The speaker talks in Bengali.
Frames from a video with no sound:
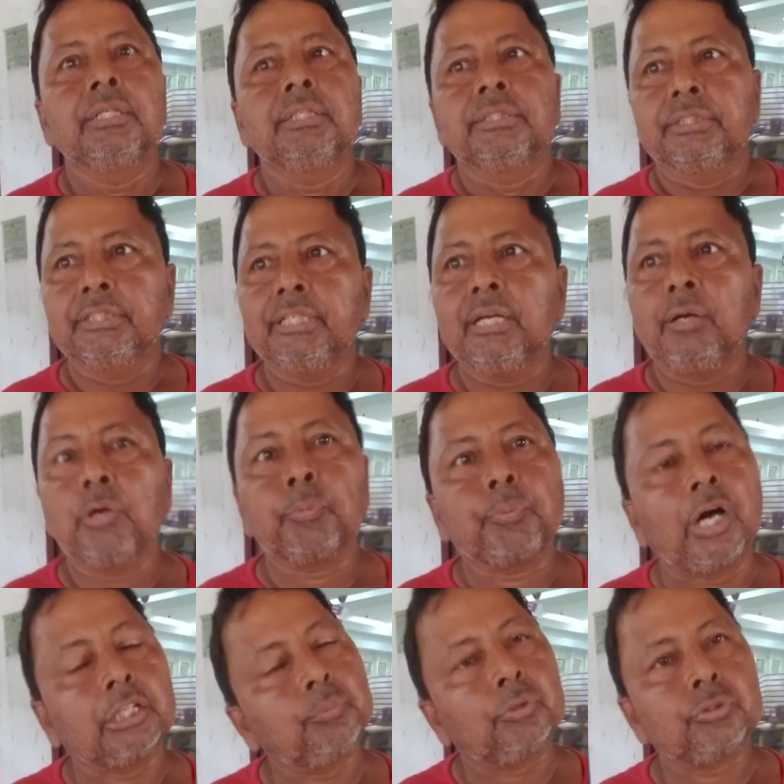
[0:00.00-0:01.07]
দিয়ে আমার
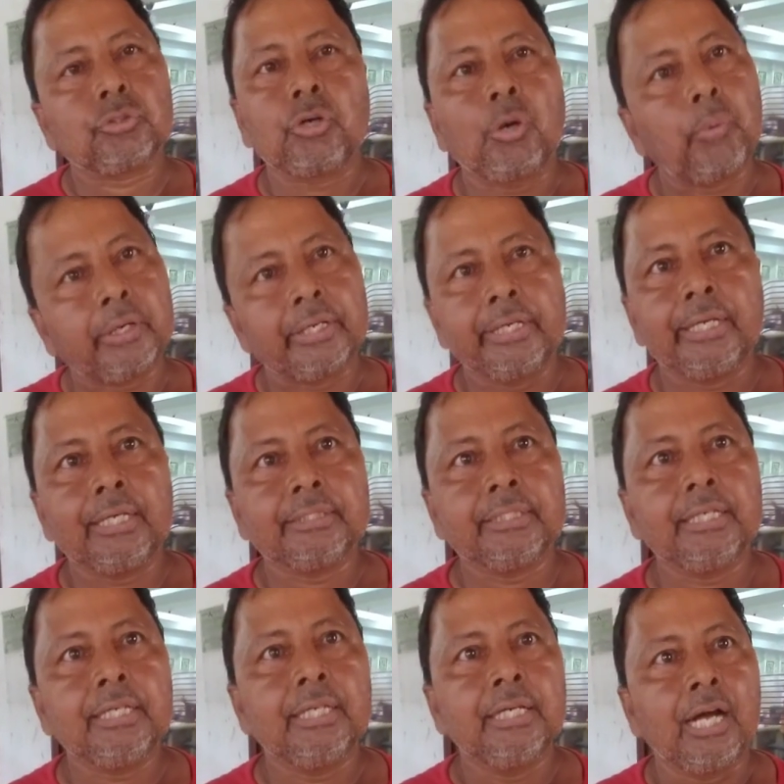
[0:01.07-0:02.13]
পাঁচ বছর কভার হয়ে গেছে
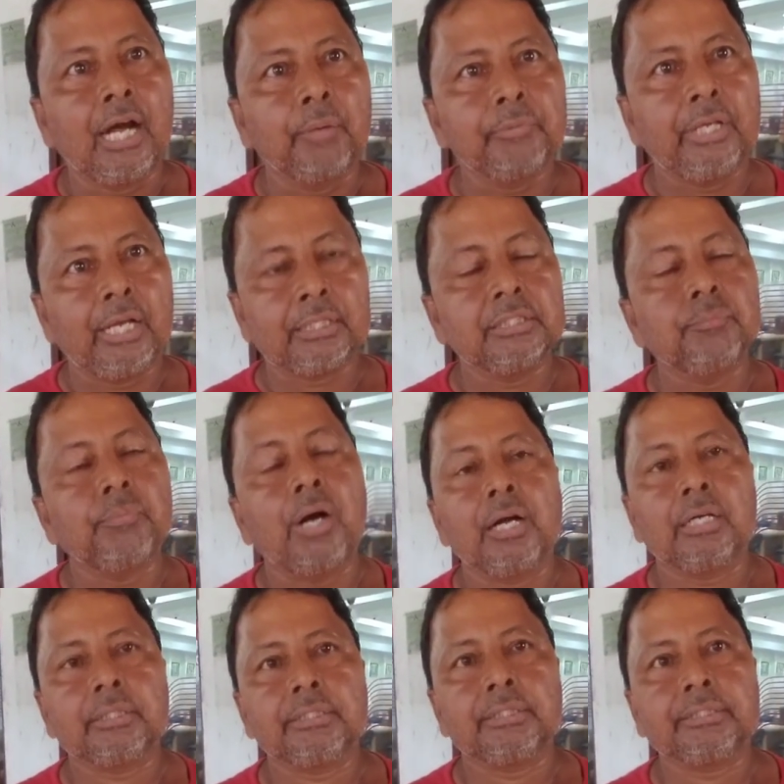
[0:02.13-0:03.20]
আমি একদিন
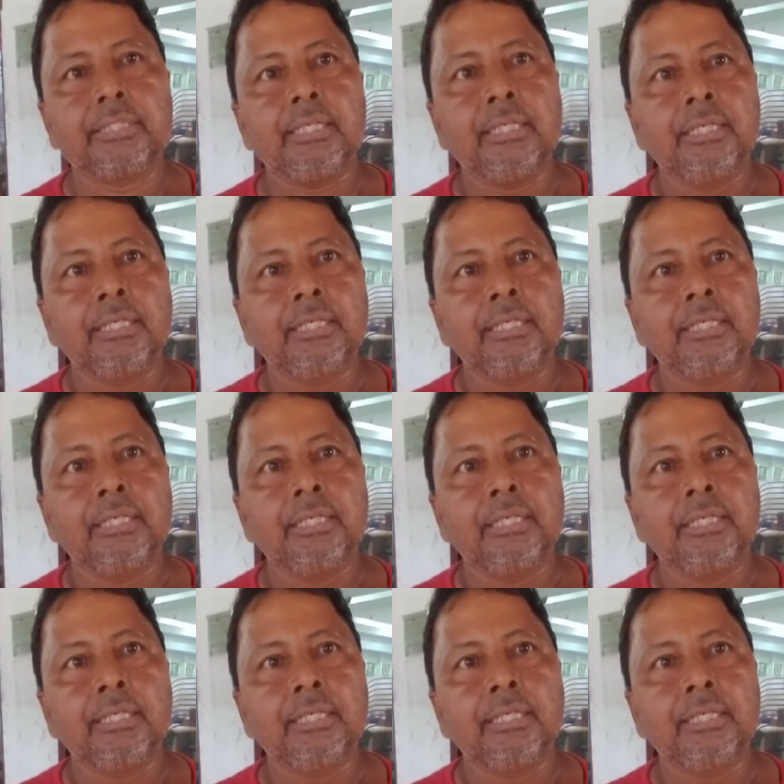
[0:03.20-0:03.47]
ভাঙাতে এসে